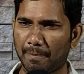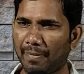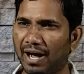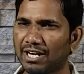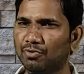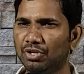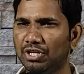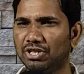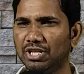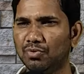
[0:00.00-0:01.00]
మానవుణ్ణి
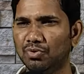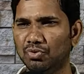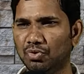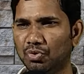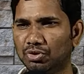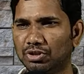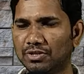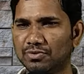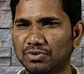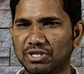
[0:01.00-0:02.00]
దేవుడు నూతన
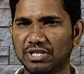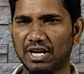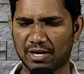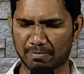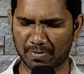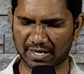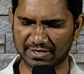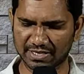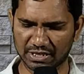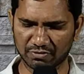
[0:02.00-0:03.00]
సృష్టిగా
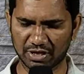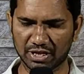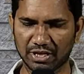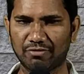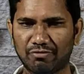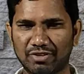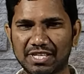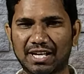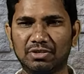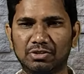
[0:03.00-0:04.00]
మార్చేటువంటి
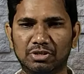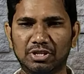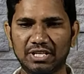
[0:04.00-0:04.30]
విధానంతో